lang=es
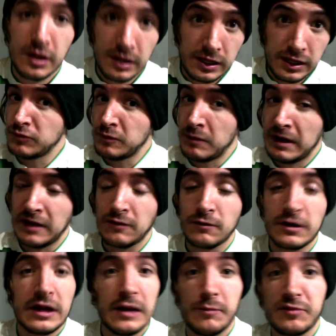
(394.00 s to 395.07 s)
y me imagino
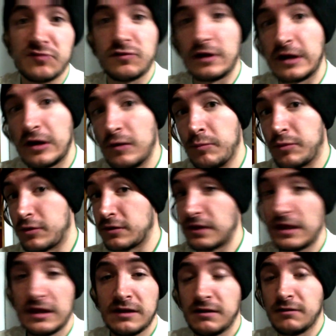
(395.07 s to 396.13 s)
que la persona que lo
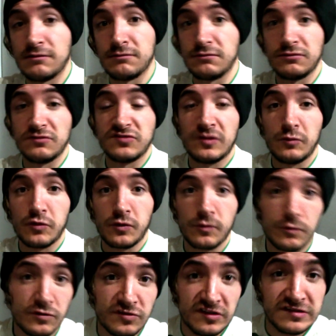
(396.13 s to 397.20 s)
porta está muy
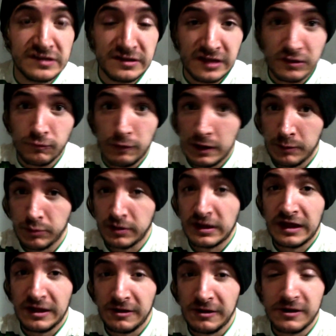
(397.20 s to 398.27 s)
orgullosa de ese tatuaje
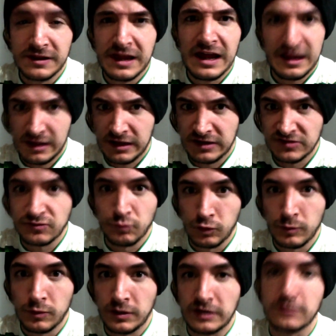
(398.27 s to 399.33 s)
porque de verdad es muy
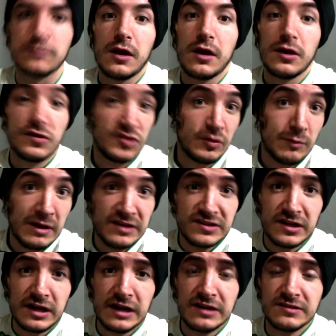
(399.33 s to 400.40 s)
bonito. Eh, sin más,
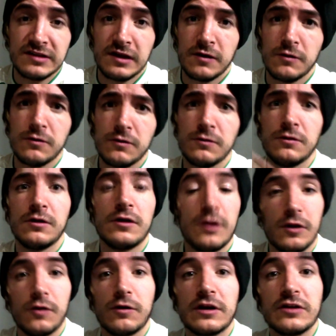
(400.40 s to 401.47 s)
acá les dejo
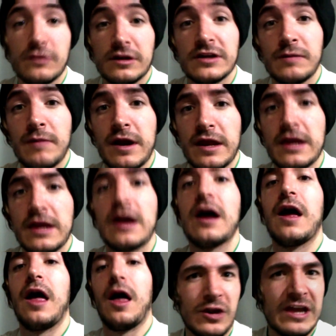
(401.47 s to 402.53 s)
lo que yo le
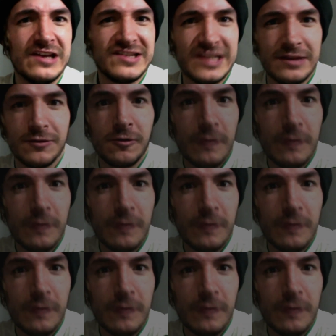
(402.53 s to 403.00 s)
llamaría leizando